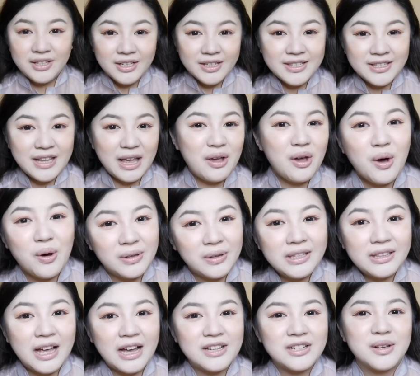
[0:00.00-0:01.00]
这个腮
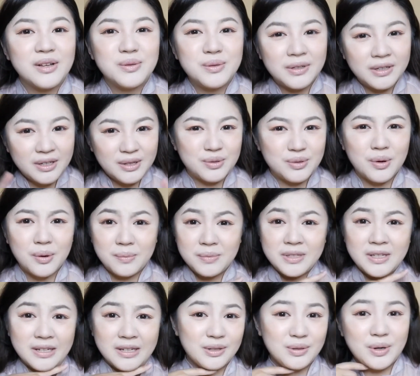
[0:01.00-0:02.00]
红一打上去，可以说我
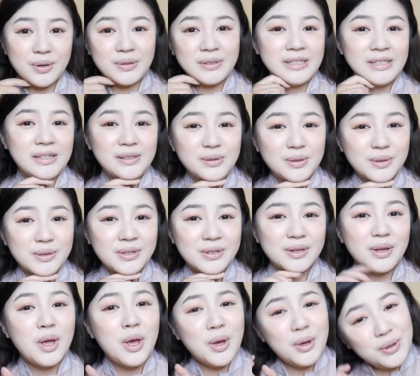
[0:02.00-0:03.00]
们整个妆容现在就
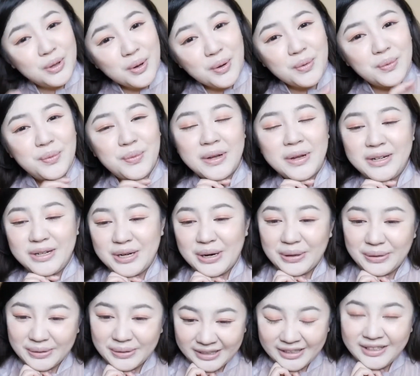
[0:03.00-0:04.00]
是又温
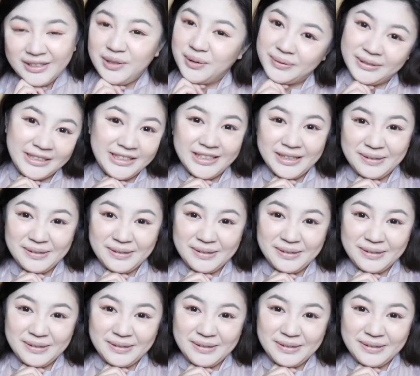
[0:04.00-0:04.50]
柔又